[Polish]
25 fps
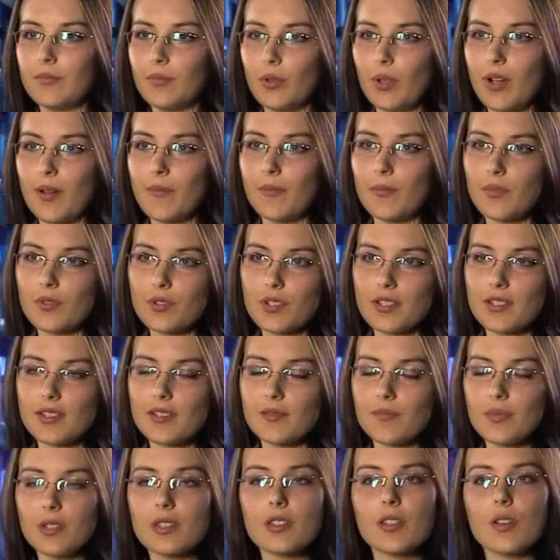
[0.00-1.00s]
Byłam
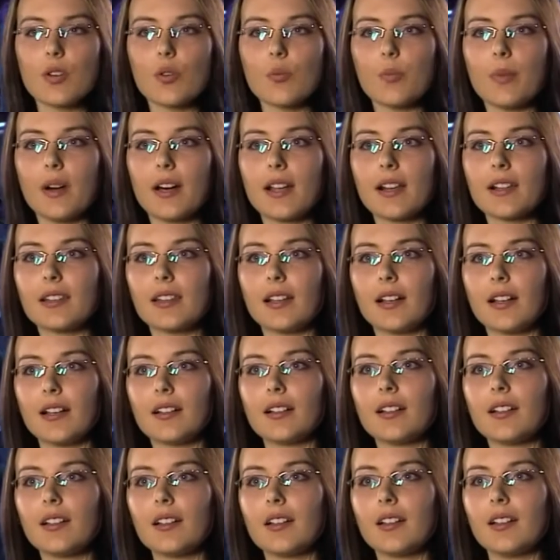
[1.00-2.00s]
może zbytnio
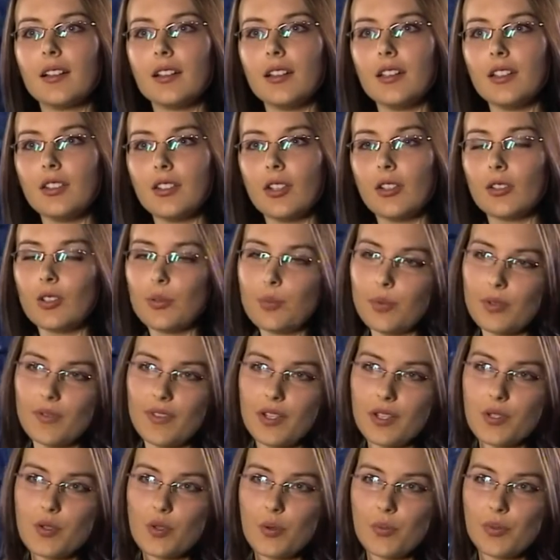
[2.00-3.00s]
uparta i to
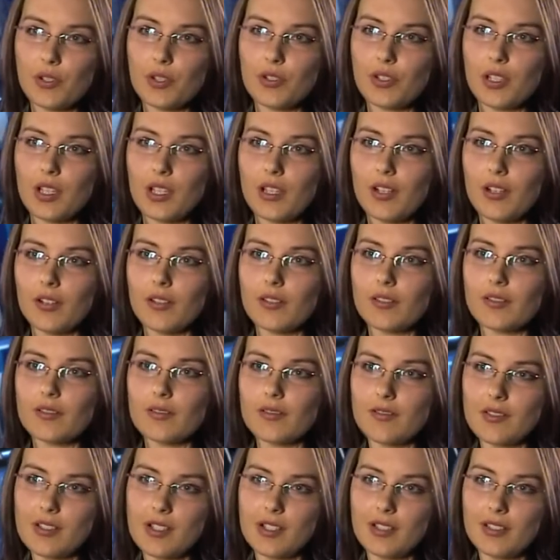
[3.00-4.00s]
doprowadziło mnie do tego,
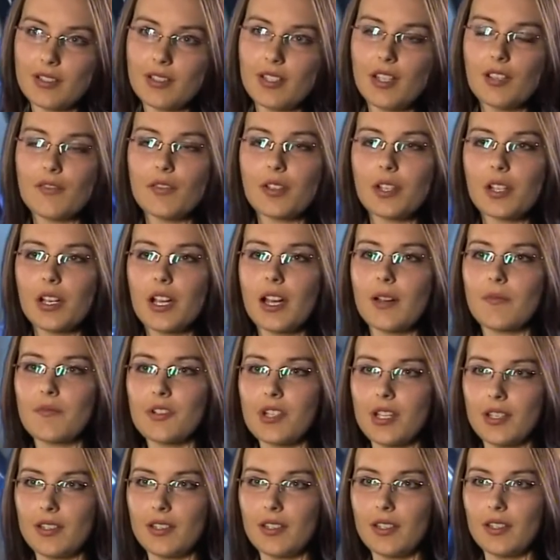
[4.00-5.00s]
że nie
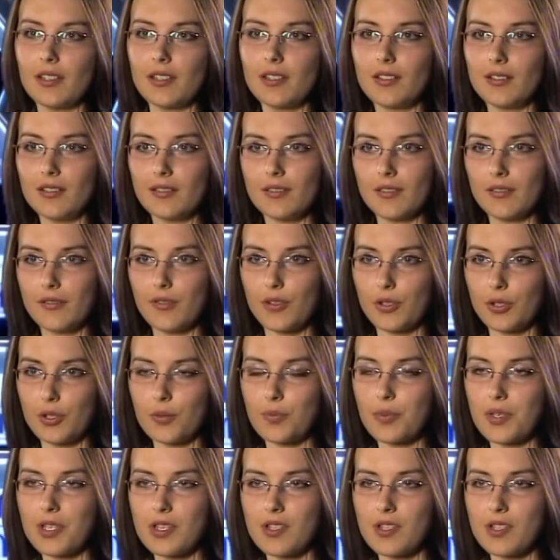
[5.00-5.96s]
wygrałam żadnej kwoty